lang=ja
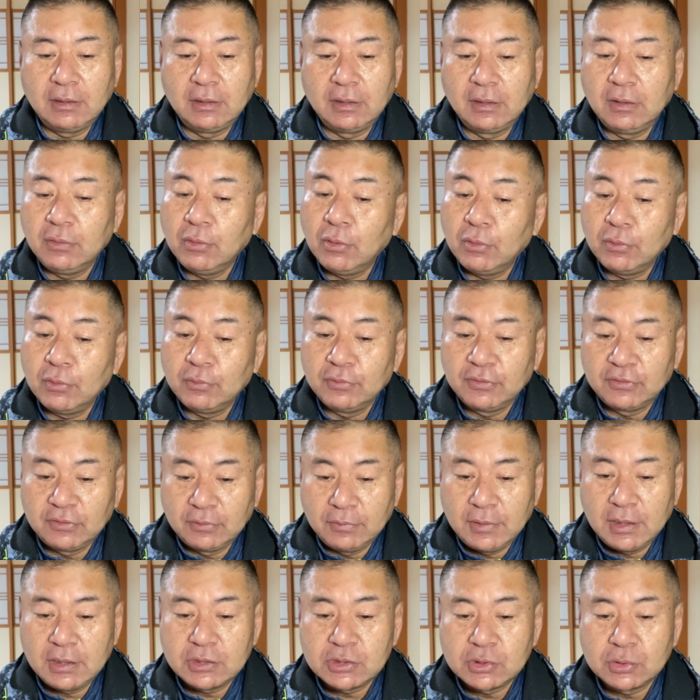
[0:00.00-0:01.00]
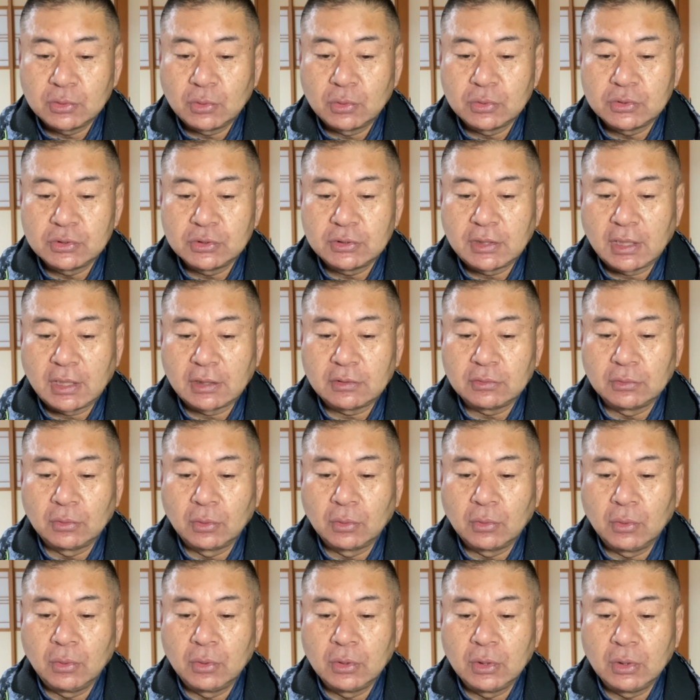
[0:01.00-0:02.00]
リフォーム済み中古住宅
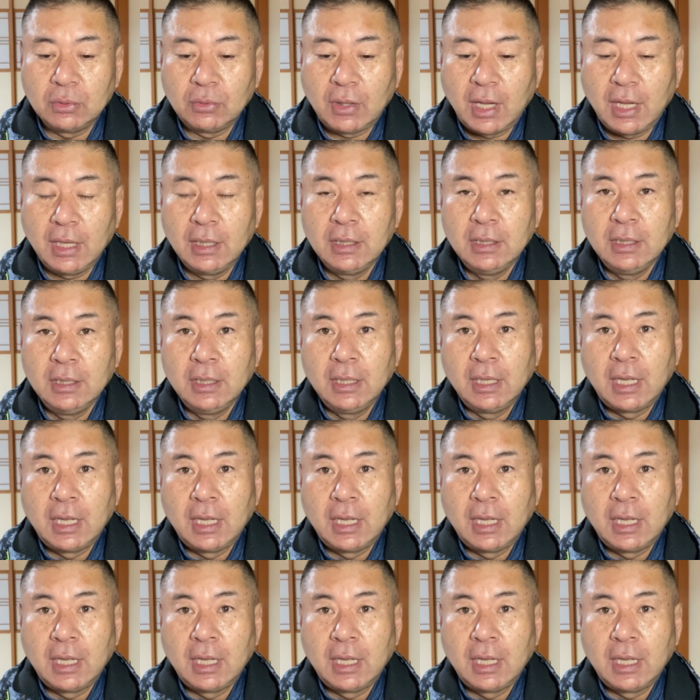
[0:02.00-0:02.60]
の購入は、